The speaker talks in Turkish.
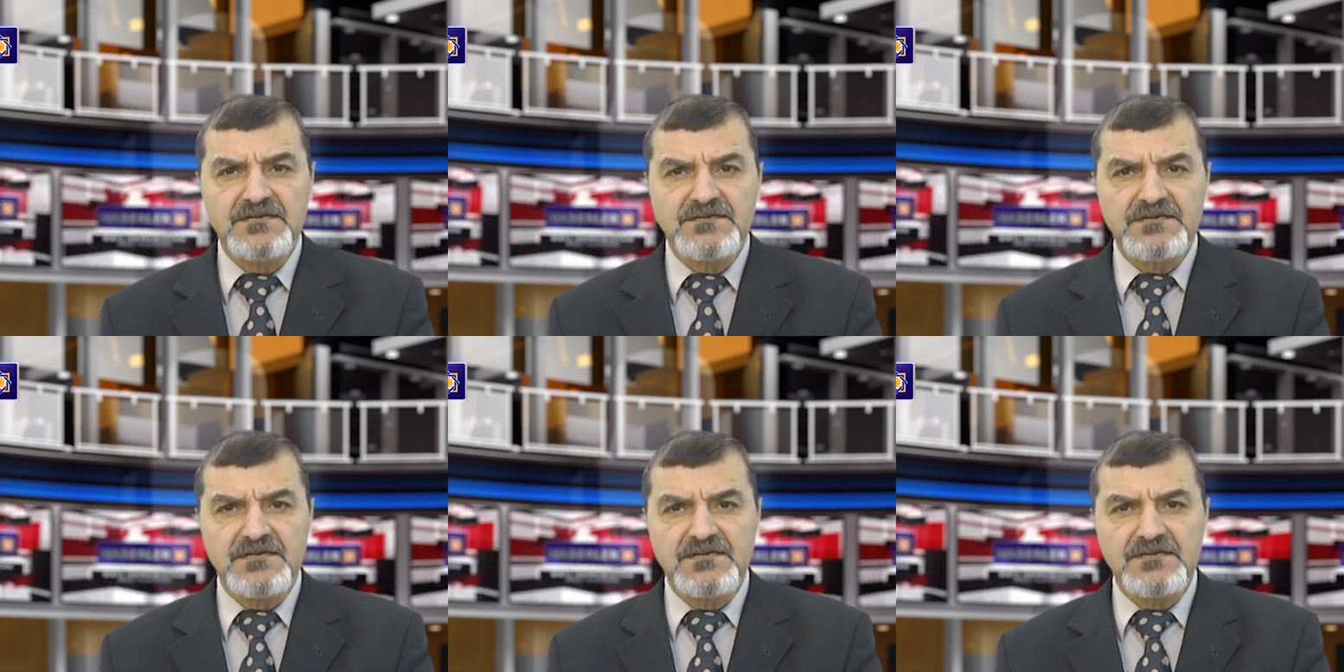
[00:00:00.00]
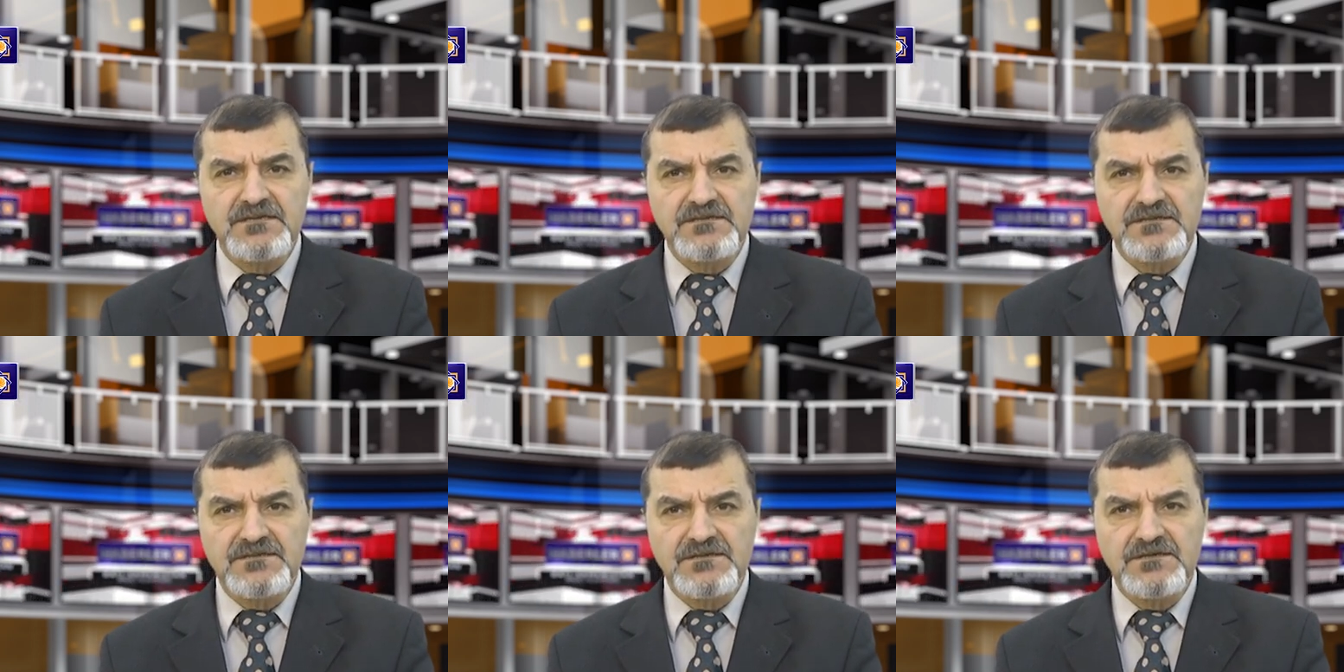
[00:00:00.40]
yeni
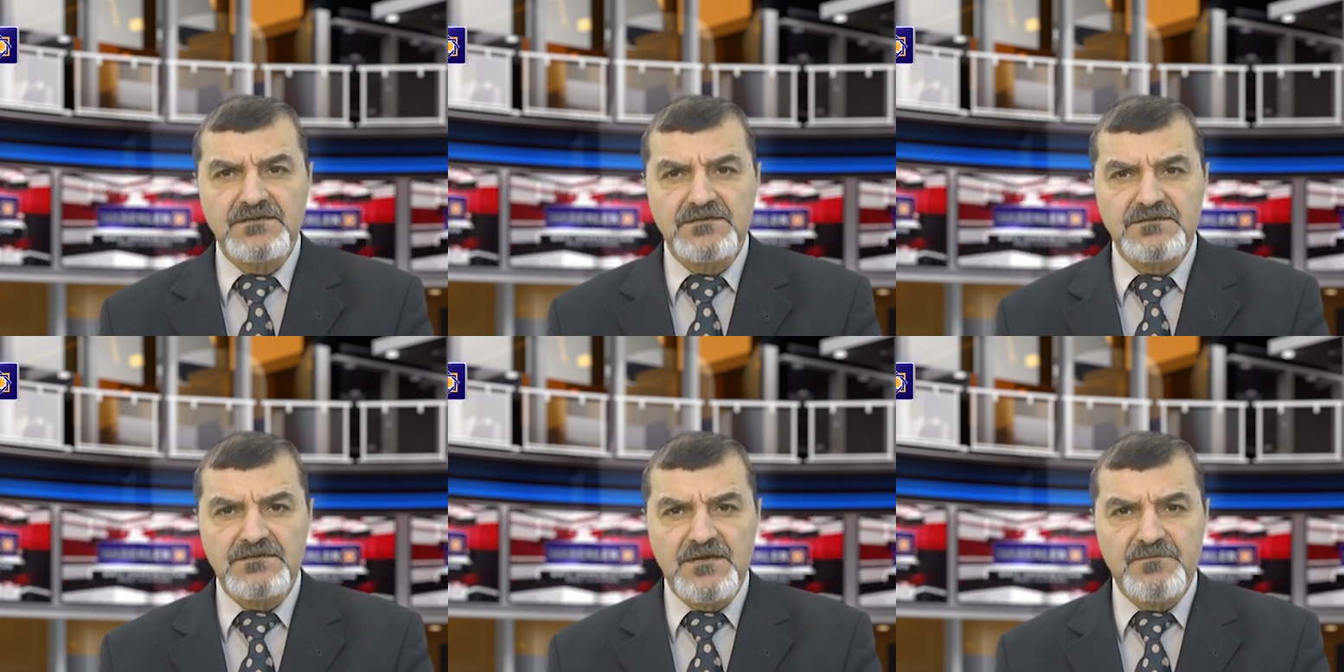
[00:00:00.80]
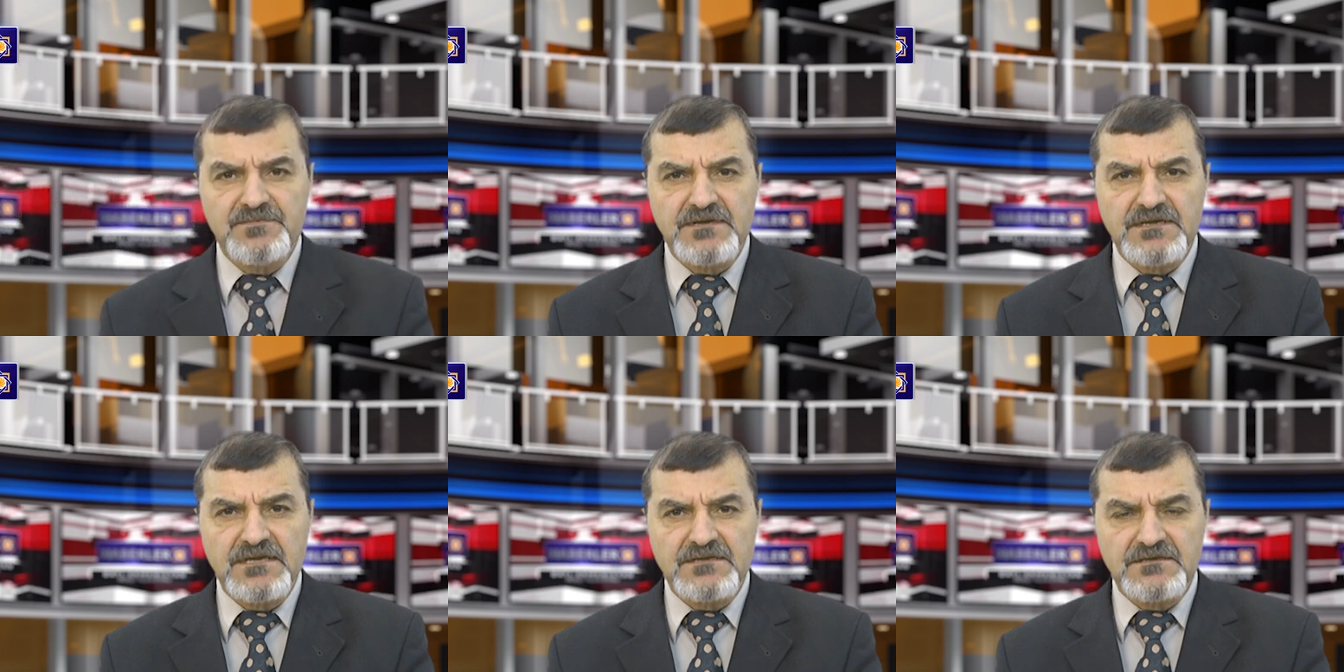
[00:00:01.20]
yılını
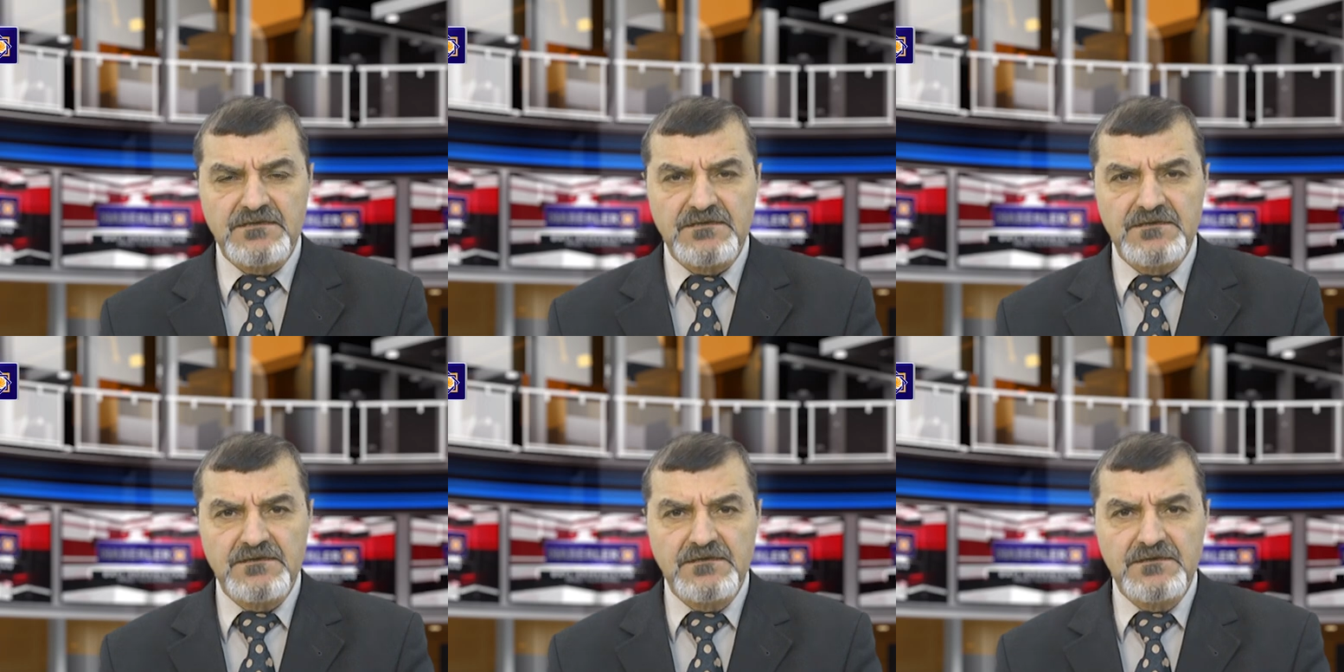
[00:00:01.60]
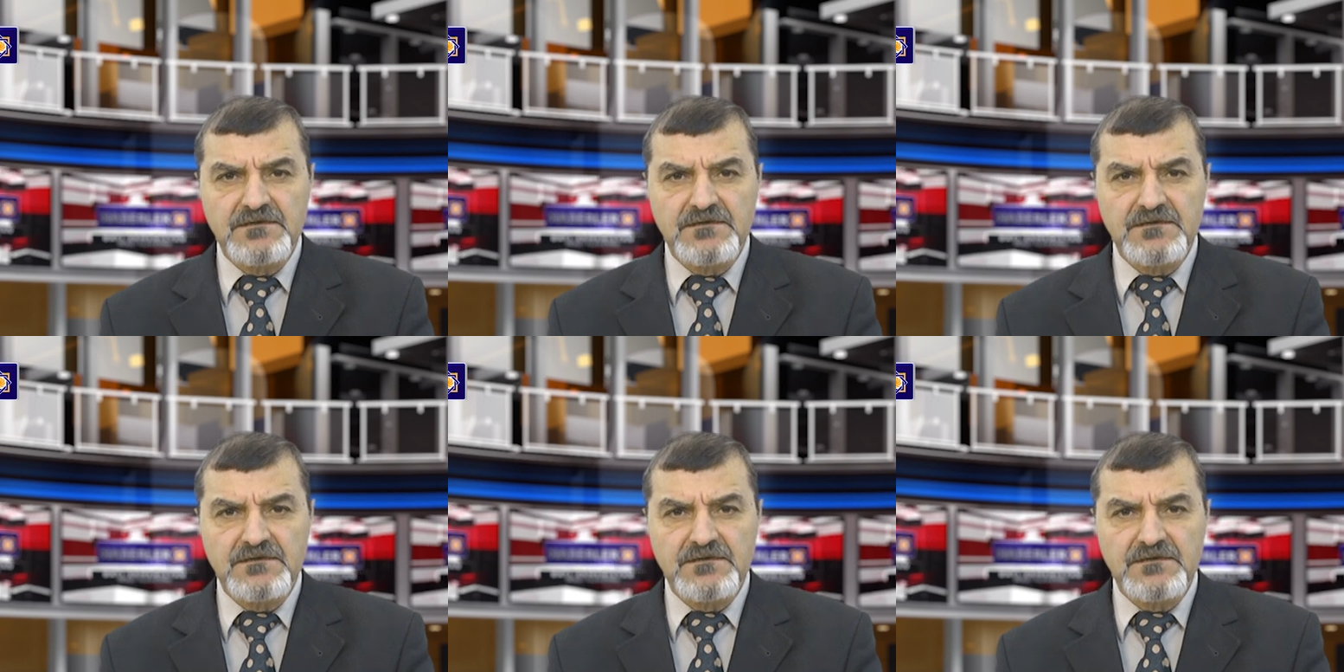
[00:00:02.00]
tebrik etti.